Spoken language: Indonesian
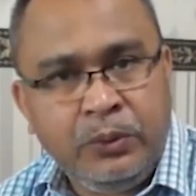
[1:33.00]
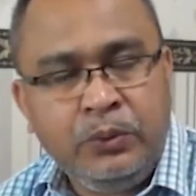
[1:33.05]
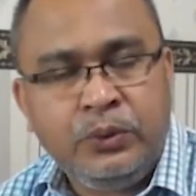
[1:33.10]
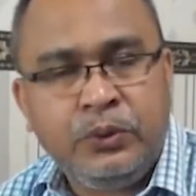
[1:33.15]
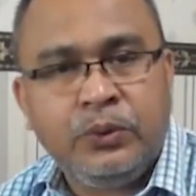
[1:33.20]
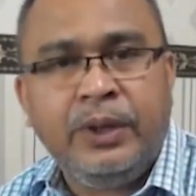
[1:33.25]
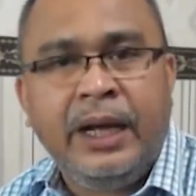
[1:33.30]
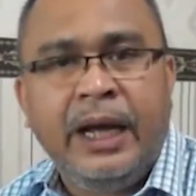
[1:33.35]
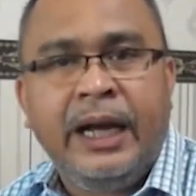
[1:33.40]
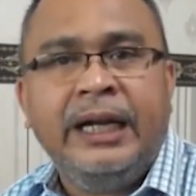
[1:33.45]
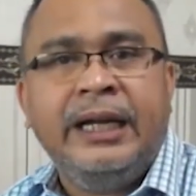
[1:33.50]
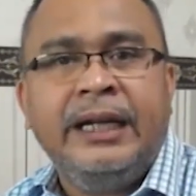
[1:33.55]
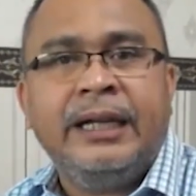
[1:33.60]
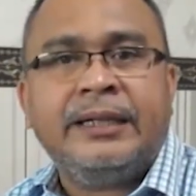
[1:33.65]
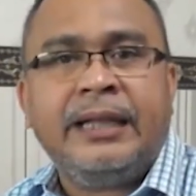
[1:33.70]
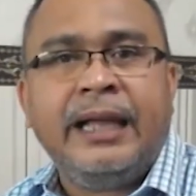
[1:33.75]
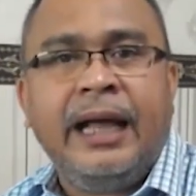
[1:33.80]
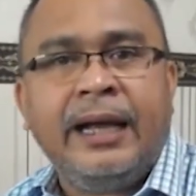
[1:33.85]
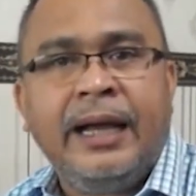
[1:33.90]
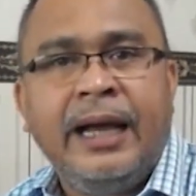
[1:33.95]
itu sudah
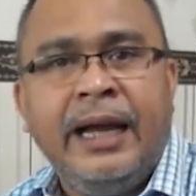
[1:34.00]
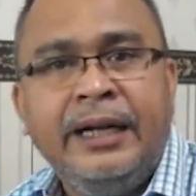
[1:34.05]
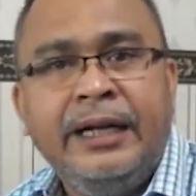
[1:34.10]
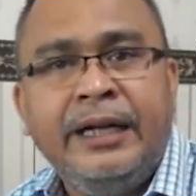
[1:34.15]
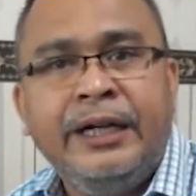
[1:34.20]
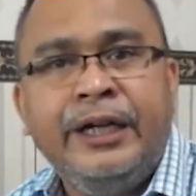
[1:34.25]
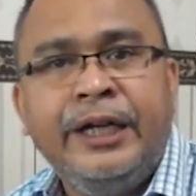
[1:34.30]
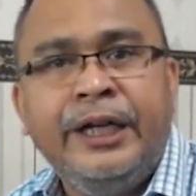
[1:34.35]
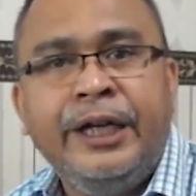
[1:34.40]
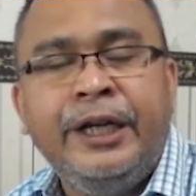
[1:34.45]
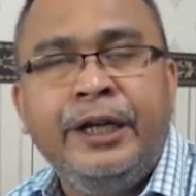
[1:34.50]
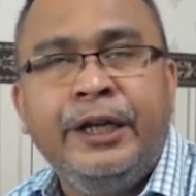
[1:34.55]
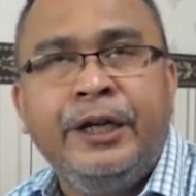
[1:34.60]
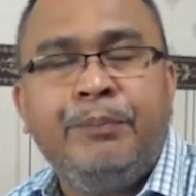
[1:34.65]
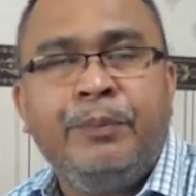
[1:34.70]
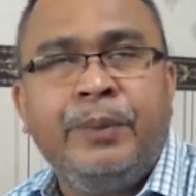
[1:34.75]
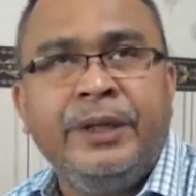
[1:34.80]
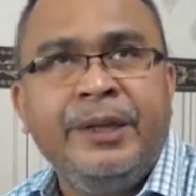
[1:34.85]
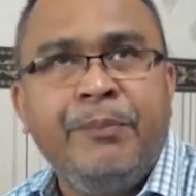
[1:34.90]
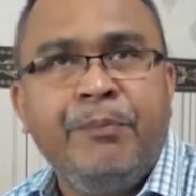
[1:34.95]
diletakkan di
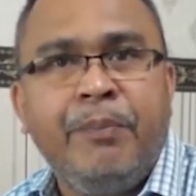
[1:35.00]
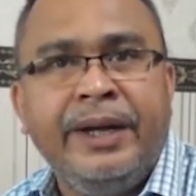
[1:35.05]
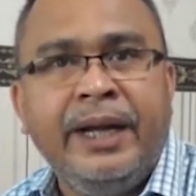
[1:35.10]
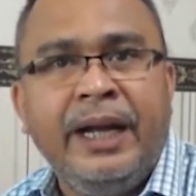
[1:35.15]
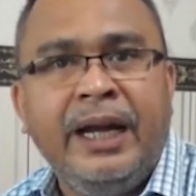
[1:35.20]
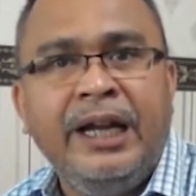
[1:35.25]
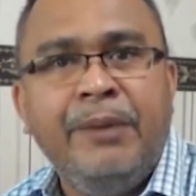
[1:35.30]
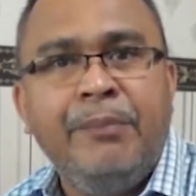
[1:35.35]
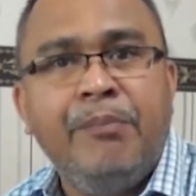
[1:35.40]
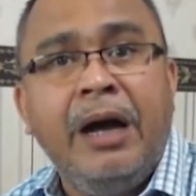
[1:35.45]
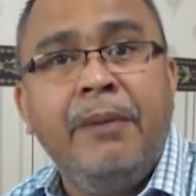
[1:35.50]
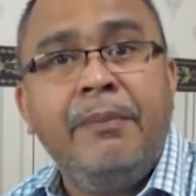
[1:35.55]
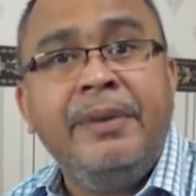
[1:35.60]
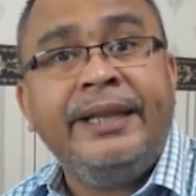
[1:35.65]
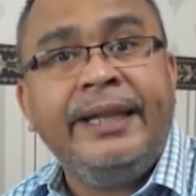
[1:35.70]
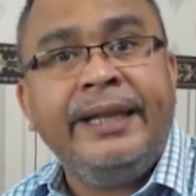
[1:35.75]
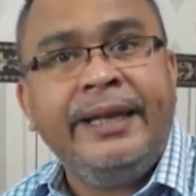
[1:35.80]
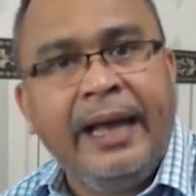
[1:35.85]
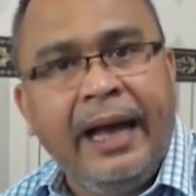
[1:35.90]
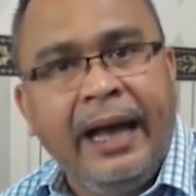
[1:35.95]
penyimpanan limbah
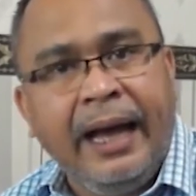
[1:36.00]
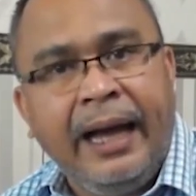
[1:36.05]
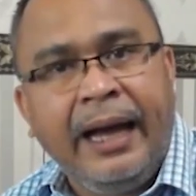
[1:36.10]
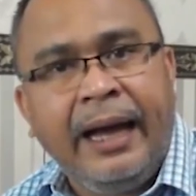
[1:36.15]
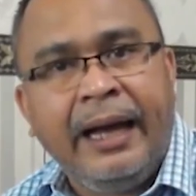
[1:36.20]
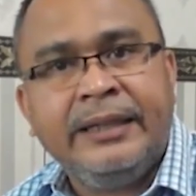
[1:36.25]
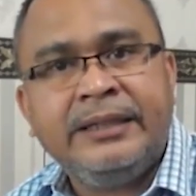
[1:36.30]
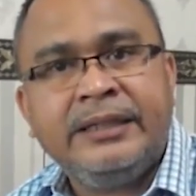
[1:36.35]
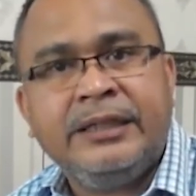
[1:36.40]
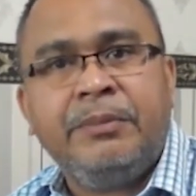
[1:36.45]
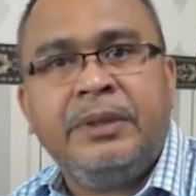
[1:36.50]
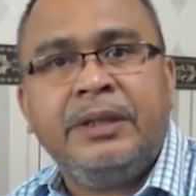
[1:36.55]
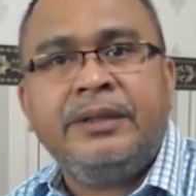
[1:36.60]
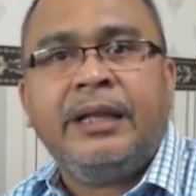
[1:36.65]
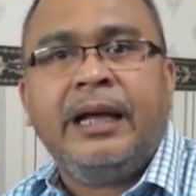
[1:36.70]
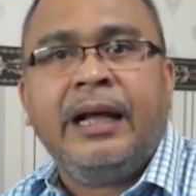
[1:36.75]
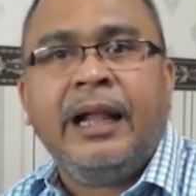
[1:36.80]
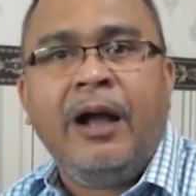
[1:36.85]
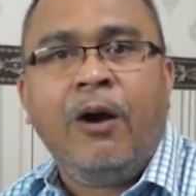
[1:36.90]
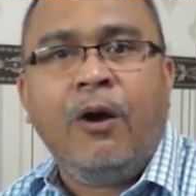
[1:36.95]
B3,
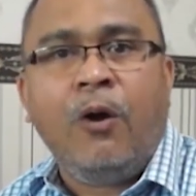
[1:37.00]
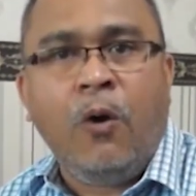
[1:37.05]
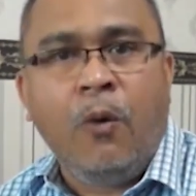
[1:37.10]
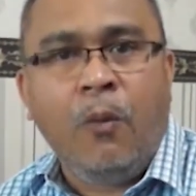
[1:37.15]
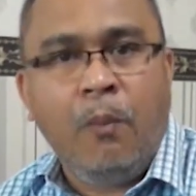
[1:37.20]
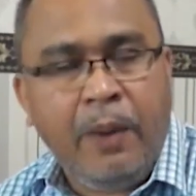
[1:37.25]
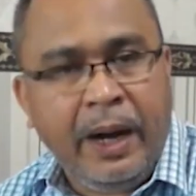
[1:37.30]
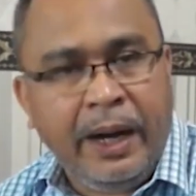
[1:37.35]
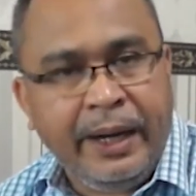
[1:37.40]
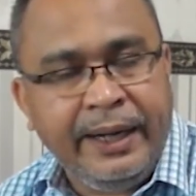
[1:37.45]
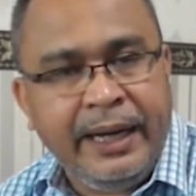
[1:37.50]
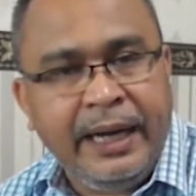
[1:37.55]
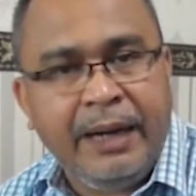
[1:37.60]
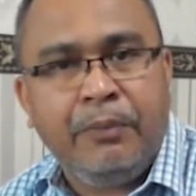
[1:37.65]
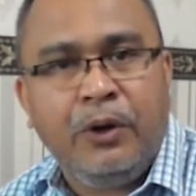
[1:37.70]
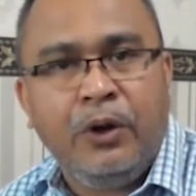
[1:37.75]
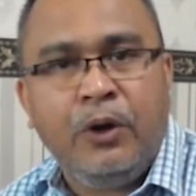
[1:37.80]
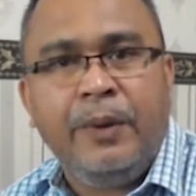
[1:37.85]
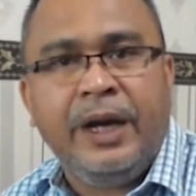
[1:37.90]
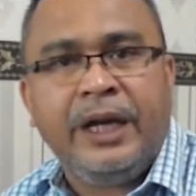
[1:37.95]
sementara obat yang
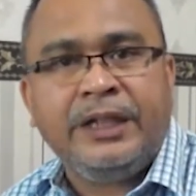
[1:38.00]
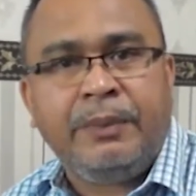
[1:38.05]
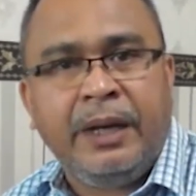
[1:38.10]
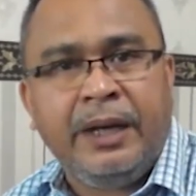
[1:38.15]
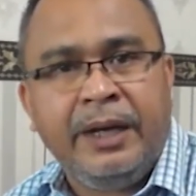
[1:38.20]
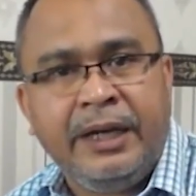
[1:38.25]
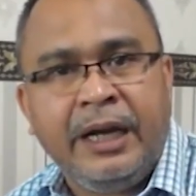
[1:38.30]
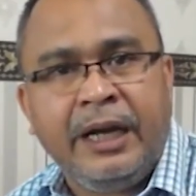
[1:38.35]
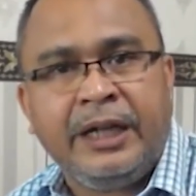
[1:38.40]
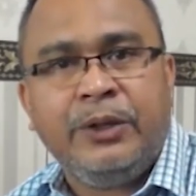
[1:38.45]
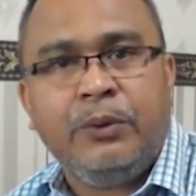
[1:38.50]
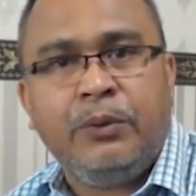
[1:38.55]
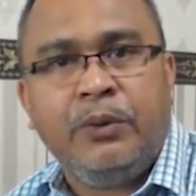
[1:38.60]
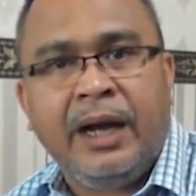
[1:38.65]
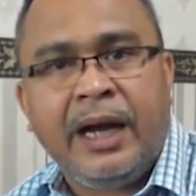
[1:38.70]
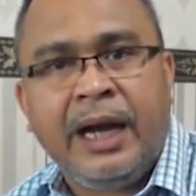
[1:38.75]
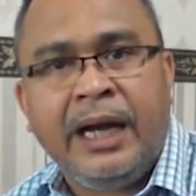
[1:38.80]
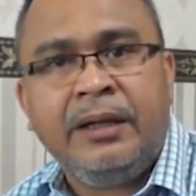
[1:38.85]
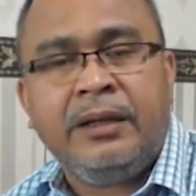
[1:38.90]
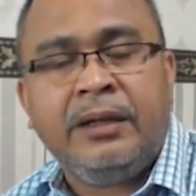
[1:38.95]
belum expired yang
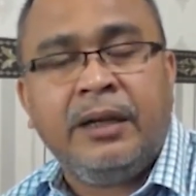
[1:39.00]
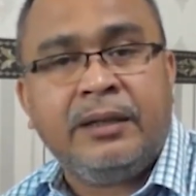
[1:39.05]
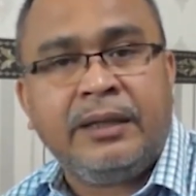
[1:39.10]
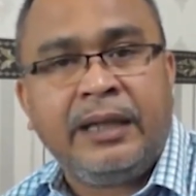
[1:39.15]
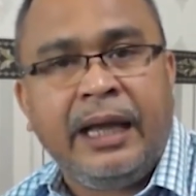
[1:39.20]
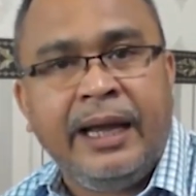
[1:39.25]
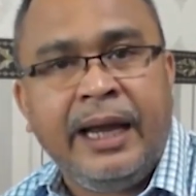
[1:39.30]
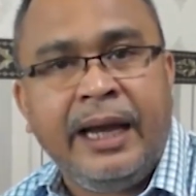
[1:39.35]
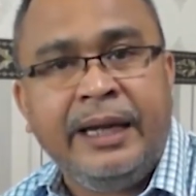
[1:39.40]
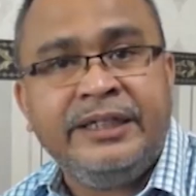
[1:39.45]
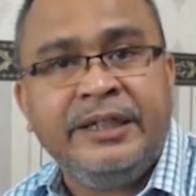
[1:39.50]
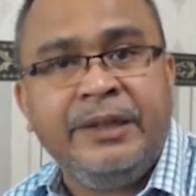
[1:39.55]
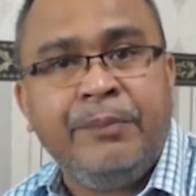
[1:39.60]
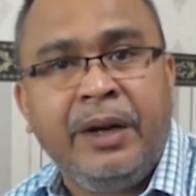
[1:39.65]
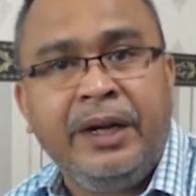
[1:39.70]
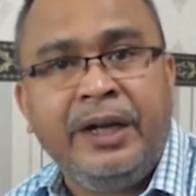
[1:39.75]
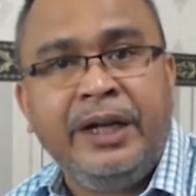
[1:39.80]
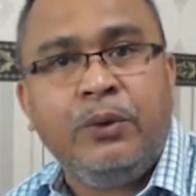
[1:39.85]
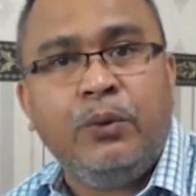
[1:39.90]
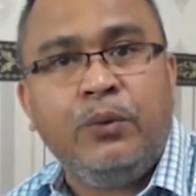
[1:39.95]
digunakan diletakkan
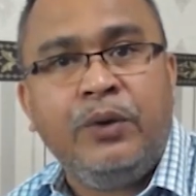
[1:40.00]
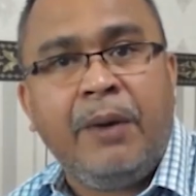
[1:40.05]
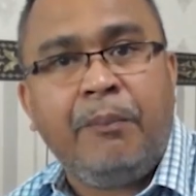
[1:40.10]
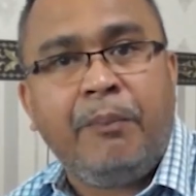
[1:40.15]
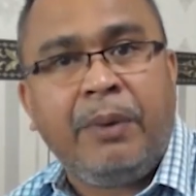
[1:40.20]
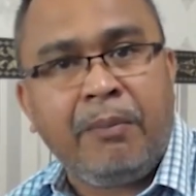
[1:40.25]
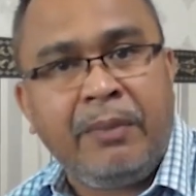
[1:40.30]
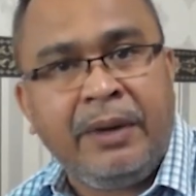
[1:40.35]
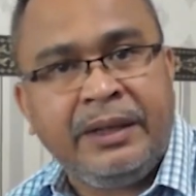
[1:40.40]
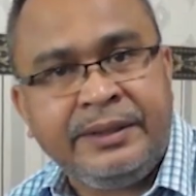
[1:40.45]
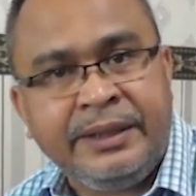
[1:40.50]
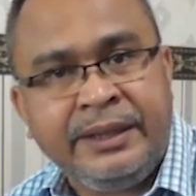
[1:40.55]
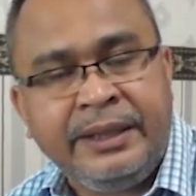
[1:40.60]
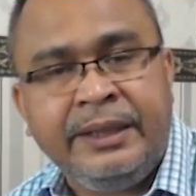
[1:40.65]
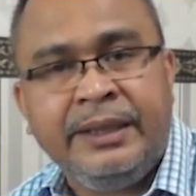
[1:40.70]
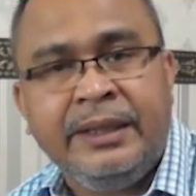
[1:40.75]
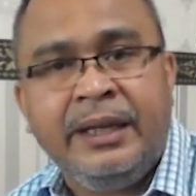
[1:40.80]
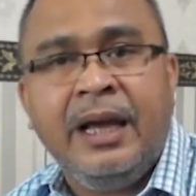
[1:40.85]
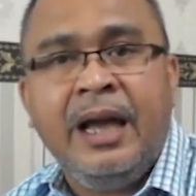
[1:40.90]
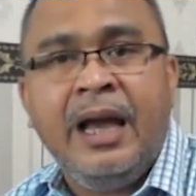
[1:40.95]
disimpan di gudang
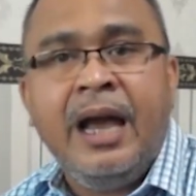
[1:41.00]
farmasi.